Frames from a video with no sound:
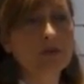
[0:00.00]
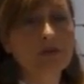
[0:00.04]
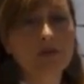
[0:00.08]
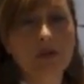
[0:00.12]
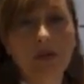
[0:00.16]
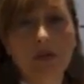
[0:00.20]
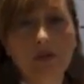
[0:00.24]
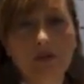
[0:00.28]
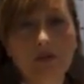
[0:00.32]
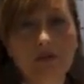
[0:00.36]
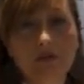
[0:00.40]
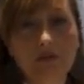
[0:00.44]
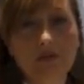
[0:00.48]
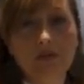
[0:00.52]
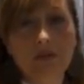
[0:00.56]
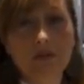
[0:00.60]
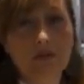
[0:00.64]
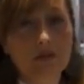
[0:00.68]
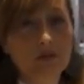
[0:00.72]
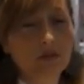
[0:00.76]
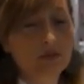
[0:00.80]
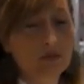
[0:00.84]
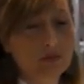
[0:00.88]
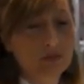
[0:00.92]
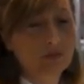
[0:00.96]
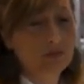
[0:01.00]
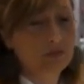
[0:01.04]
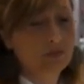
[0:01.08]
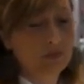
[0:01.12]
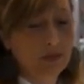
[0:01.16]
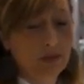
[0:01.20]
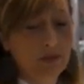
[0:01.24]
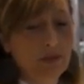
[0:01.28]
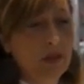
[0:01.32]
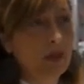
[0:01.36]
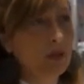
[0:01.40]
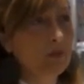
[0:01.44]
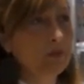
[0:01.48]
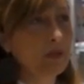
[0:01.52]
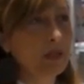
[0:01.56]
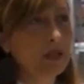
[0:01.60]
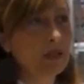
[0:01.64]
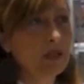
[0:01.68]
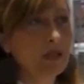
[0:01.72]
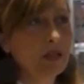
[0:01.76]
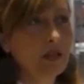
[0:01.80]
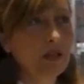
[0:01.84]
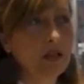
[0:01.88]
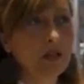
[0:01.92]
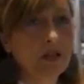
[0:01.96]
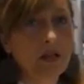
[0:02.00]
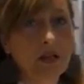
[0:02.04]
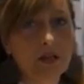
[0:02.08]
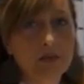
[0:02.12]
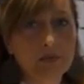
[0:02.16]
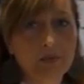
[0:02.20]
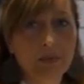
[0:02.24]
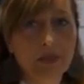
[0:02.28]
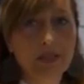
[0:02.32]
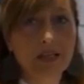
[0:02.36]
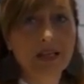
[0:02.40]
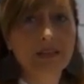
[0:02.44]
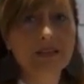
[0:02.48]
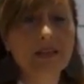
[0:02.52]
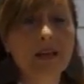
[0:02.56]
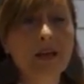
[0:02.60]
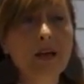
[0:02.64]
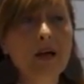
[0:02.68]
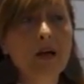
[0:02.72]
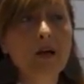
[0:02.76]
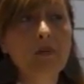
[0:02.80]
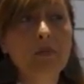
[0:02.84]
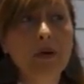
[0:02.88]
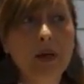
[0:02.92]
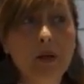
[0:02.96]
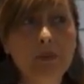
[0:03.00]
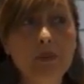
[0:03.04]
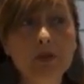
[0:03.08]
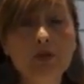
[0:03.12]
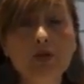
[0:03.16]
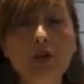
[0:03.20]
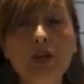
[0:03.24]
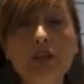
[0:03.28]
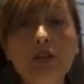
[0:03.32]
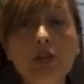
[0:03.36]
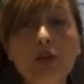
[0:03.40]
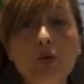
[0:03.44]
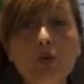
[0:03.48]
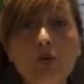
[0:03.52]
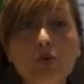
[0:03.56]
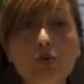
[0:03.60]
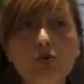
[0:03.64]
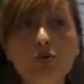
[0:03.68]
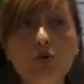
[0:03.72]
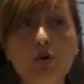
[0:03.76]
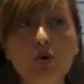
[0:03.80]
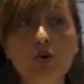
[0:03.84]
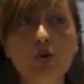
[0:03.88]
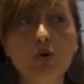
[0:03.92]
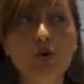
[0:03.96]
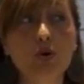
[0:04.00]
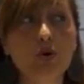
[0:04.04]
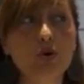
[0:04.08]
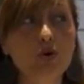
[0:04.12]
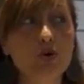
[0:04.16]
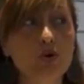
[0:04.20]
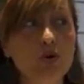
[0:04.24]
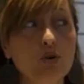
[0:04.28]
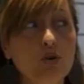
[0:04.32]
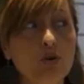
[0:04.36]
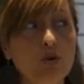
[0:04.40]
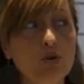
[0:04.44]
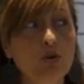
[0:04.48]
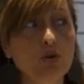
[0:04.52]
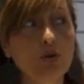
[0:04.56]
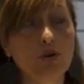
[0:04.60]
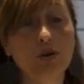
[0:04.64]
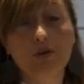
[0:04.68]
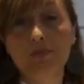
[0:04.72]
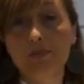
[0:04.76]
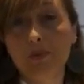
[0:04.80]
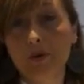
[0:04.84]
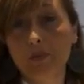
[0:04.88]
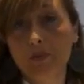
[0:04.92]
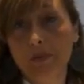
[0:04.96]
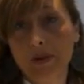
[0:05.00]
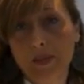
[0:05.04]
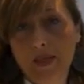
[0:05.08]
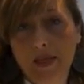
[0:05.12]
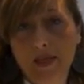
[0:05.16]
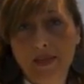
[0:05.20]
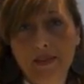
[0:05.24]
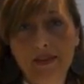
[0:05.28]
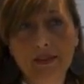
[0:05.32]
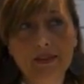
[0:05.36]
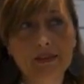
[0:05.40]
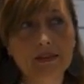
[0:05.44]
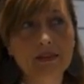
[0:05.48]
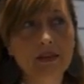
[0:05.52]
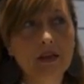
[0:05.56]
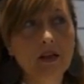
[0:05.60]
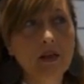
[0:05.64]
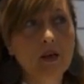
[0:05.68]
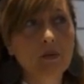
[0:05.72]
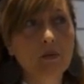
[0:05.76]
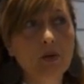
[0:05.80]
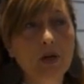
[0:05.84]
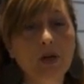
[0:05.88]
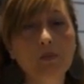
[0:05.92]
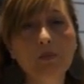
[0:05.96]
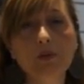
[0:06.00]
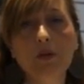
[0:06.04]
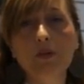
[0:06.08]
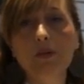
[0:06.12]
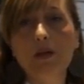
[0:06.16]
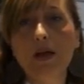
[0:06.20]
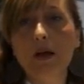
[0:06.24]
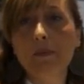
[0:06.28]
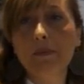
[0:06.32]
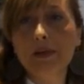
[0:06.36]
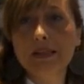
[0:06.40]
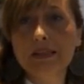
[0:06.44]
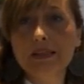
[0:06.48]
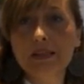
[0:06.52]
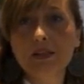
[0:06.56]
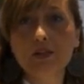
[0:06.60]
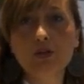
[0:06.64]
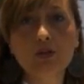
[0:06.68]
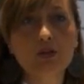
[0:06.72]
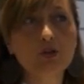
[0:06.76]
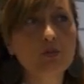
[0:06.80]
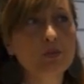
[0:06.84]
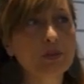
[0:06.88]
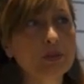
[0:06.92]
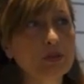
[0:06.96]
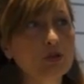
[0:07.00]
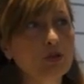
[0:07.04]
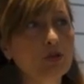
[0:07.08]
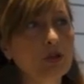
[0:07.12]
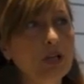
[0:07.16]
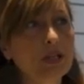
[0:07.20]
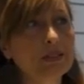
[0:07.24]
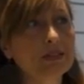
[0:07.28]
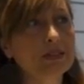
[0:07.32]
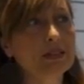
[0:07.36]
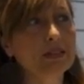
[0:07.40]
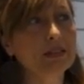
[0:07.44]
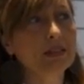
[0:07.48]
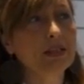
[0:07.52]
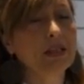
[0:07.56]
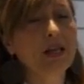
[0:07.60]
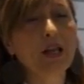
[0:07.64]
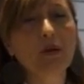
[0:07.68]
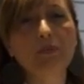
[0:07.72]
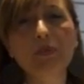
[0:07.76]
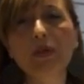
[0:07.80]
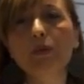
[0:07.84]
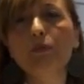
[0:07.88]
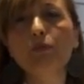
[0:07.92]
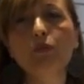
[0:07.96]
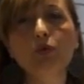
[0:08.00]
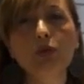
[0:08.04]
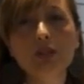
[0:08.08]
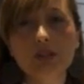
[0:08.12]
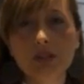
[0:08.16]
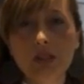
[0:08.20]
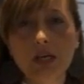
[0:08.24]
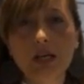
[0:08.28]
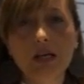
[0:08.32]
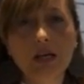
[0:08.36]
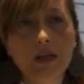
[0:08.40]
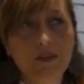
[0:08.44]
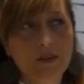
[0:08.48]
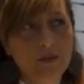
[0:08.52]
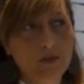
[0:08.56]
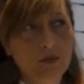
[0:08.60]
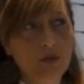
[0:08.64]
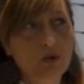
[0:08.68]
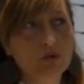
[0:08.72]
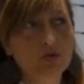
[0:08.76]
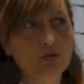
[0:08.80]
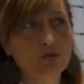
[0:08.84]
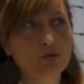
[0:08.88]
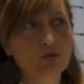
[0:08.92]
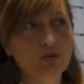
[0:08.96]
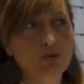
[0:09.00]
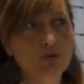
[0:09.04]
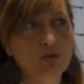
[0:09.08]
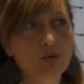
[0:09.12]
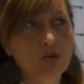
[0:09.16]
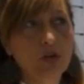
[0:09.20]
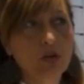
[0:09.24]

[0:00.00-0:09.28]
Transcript: o sea, esto es para la piel de las piernas, para personas incluso con, con, enfermedades, por ejemplo diabéticos, personas que tienen la piel muy seca debido a su,